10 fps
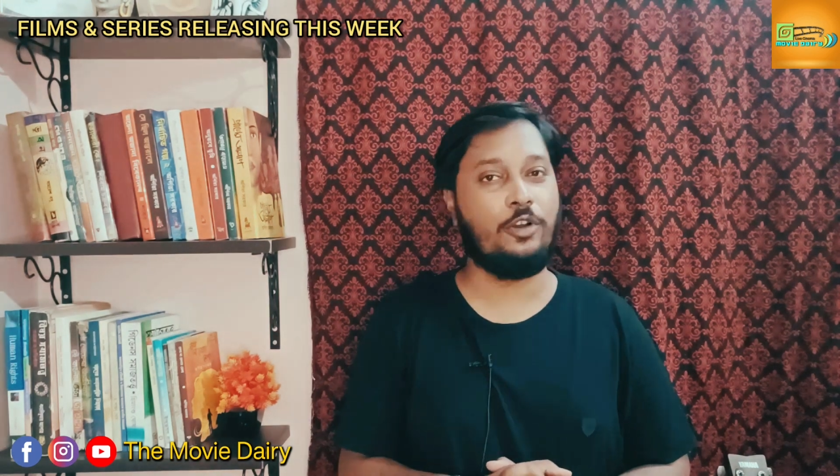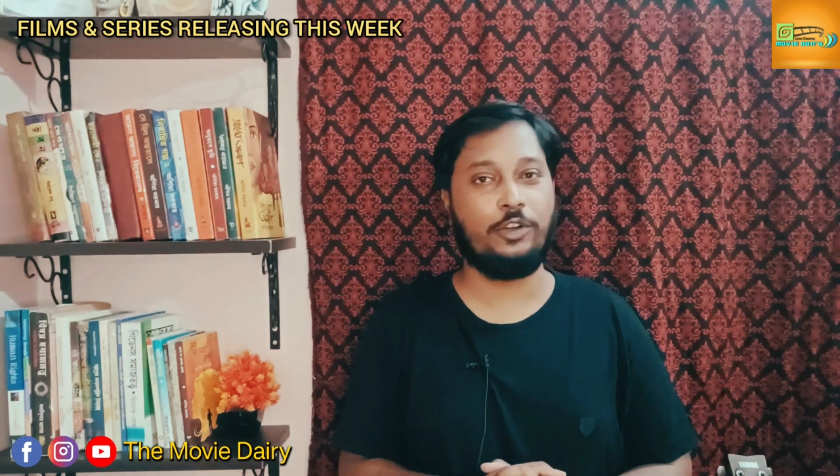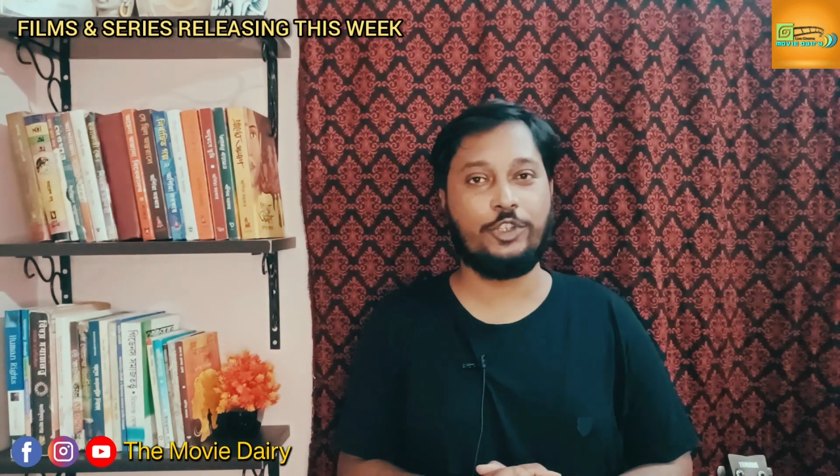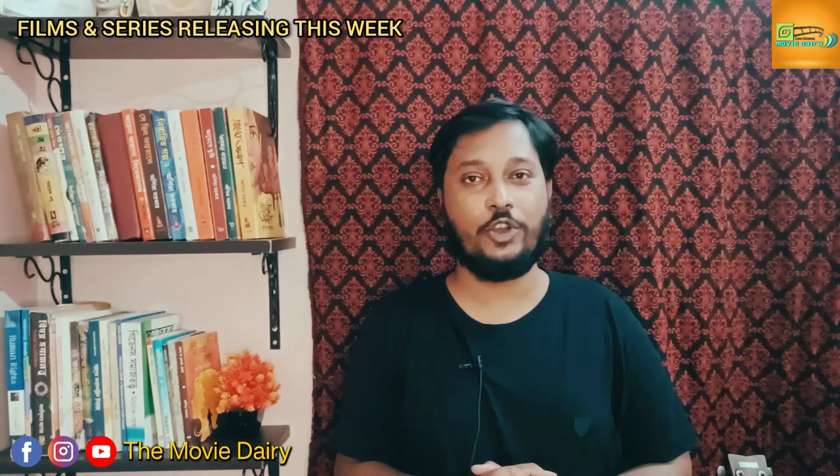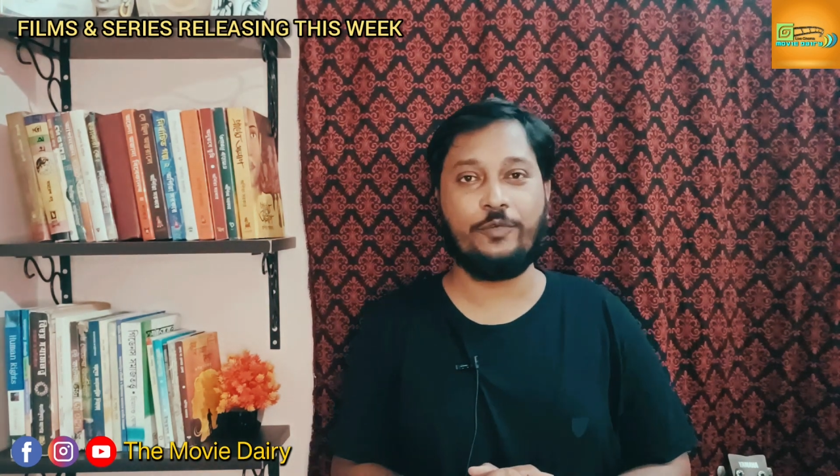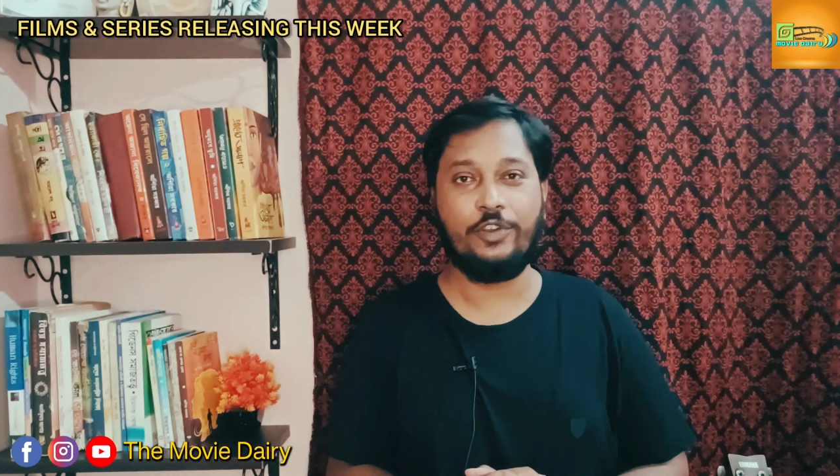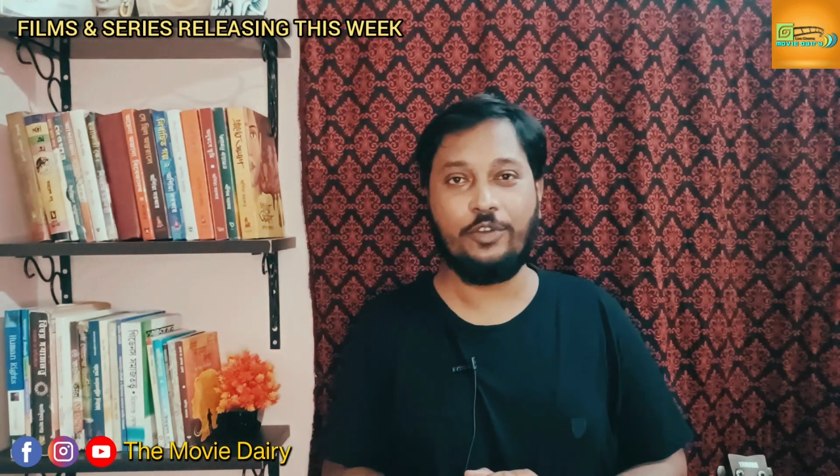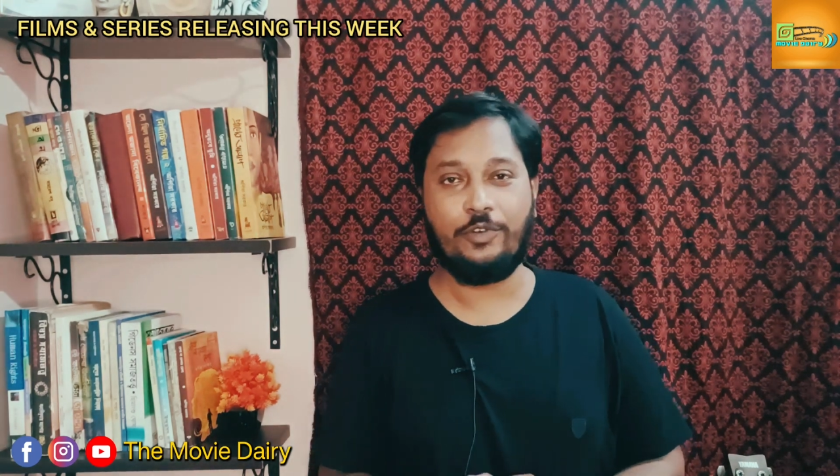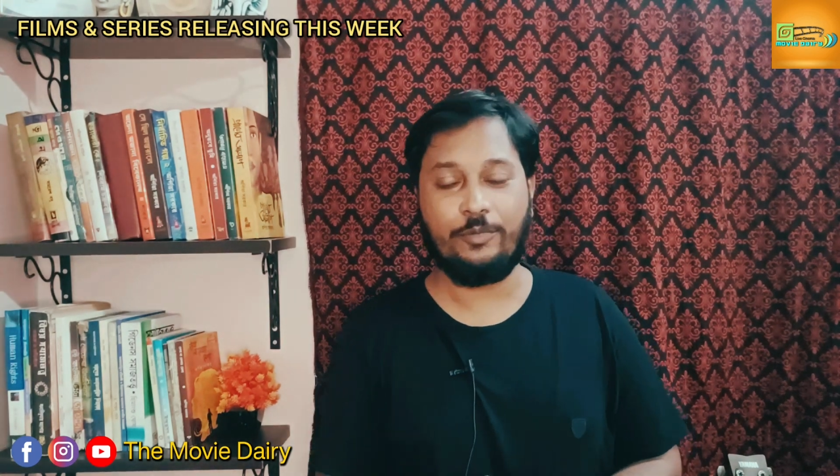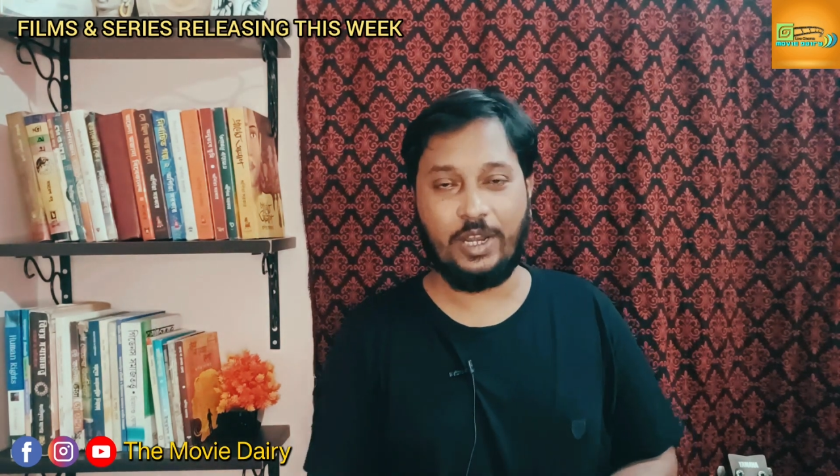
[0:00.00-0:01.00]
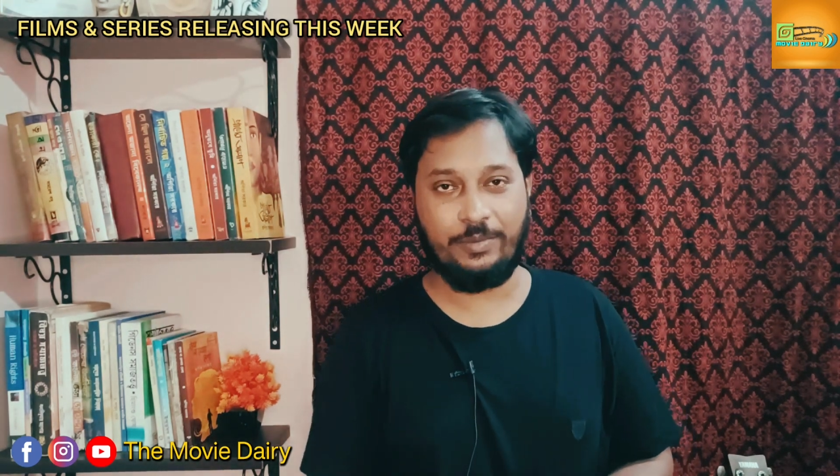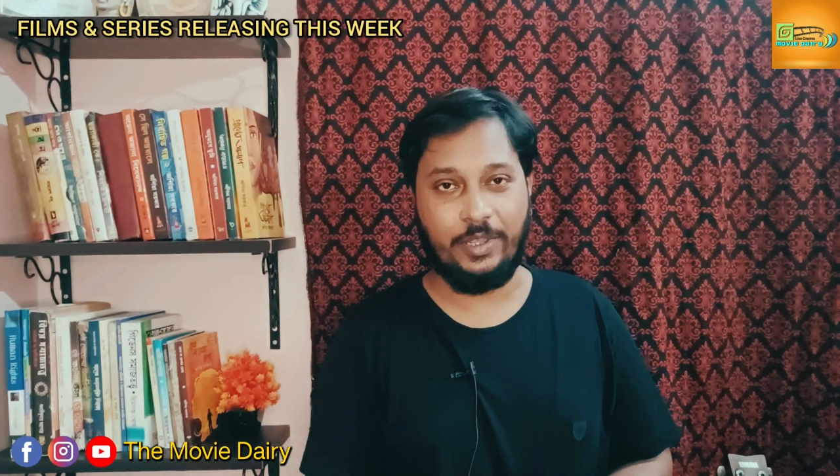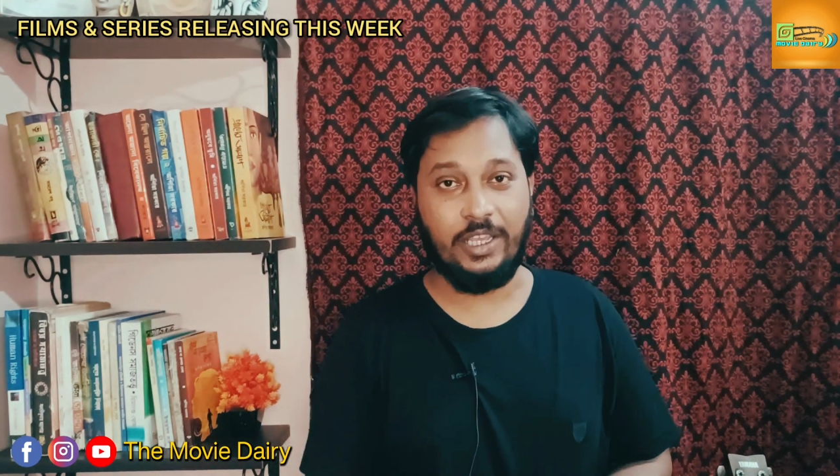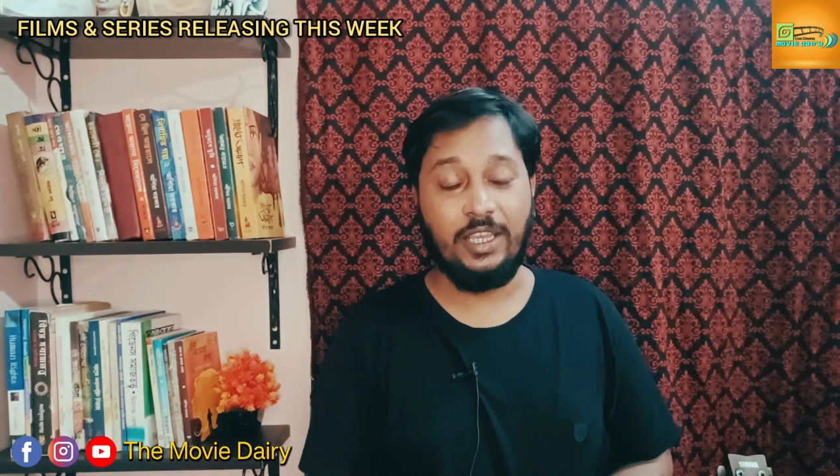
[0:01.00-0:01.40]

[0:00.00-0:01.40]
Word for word: लॉन्ग और शॉर्ट वीडियो फॉर्मेट में